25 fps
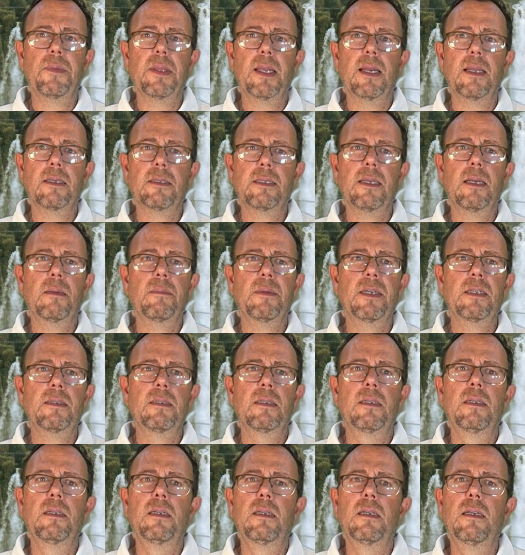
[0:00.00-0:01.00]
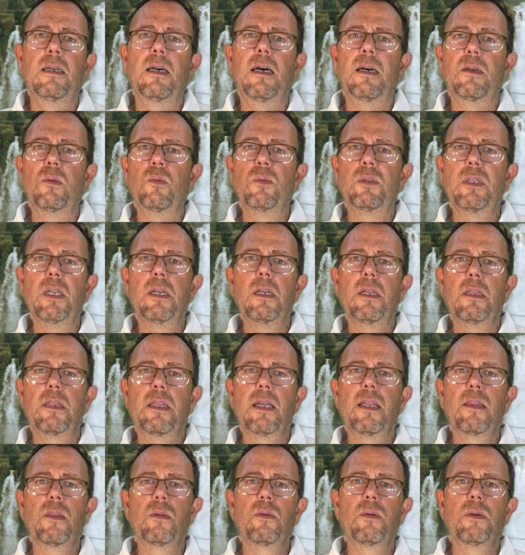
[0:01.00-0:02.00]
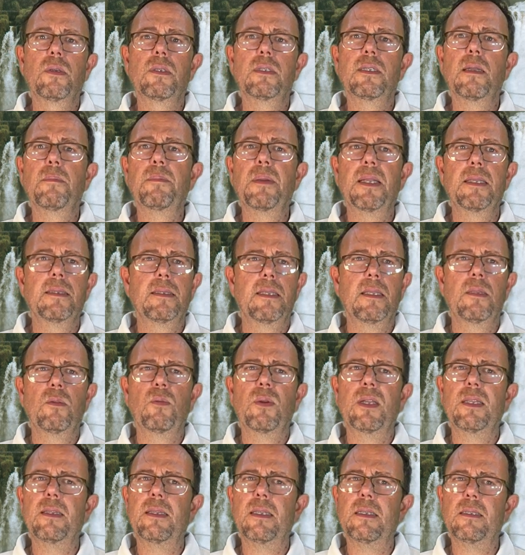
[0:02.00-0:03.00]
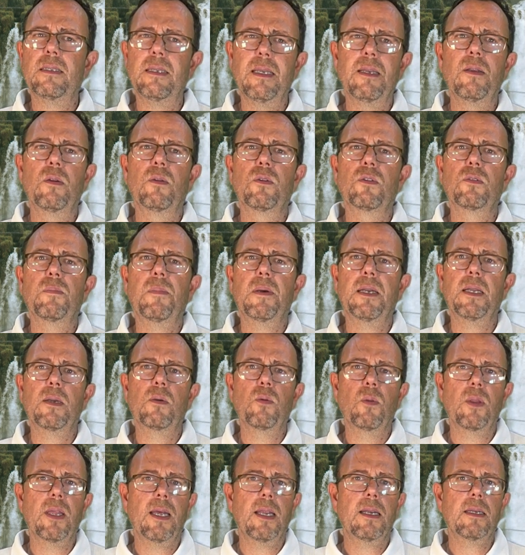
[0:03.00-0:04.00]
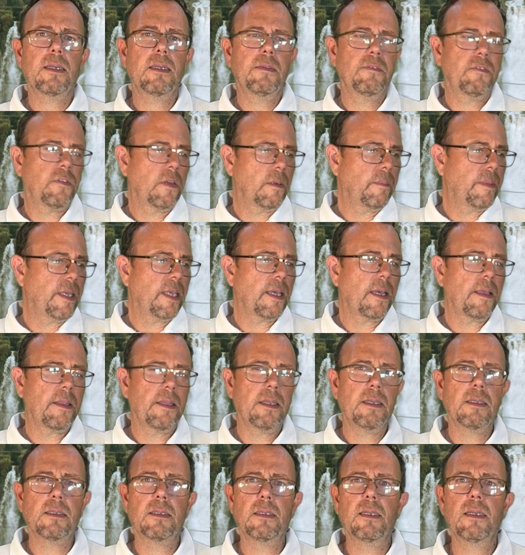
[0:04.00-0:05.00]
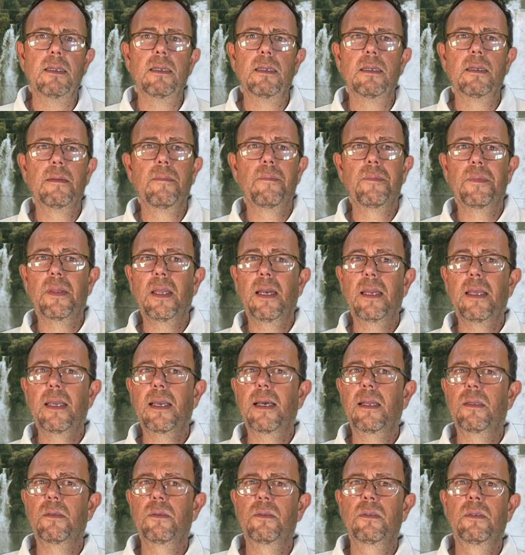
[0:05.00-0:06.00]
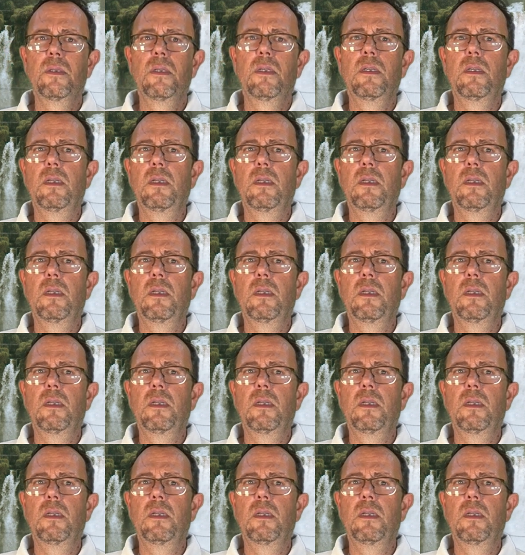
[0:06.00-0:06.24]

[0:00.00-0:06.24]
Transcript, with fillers: la selva han utilizado esta planta durante siglos para curar enfermedades del hígado